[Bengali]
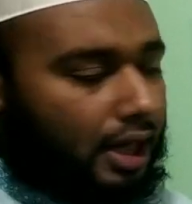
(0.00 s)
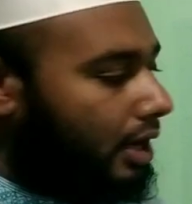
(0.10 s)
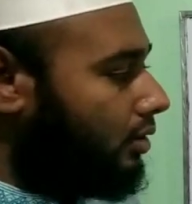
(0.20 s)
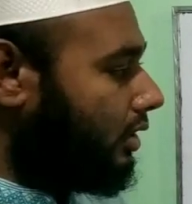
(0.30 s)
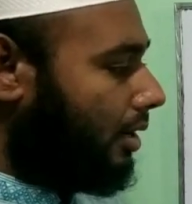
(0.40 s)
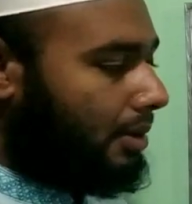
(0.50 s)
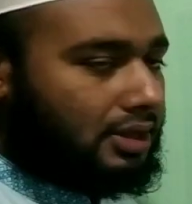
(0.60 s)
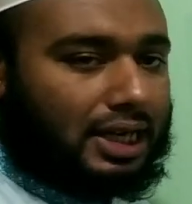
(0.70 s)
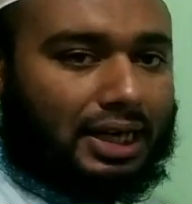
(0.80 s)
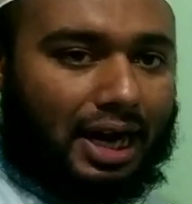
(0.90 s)
এখন তার মানে
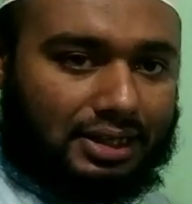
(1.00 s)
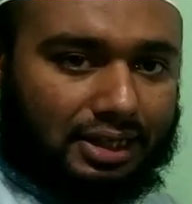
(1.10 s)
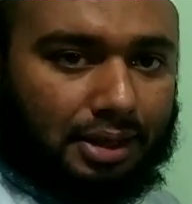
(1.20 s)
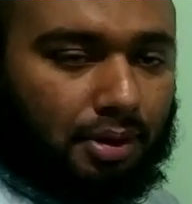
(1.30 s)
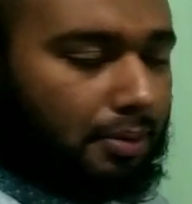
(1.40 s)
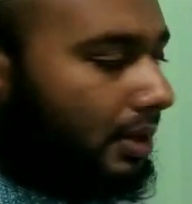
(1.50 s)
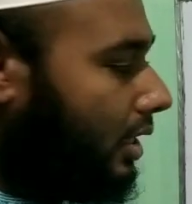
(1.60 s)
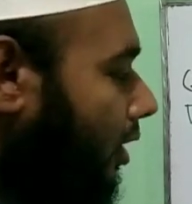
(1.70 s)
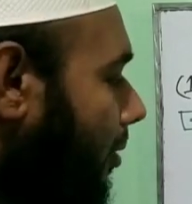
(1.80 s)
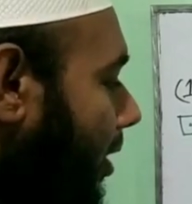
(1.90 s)
হচ্ছে একটা অ্যাডজেক্টিভ হবে
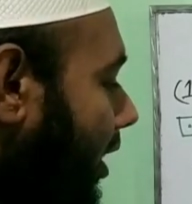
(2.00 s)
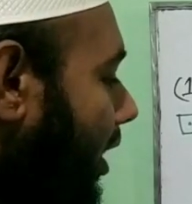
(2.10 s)
তাহলে আমরা কি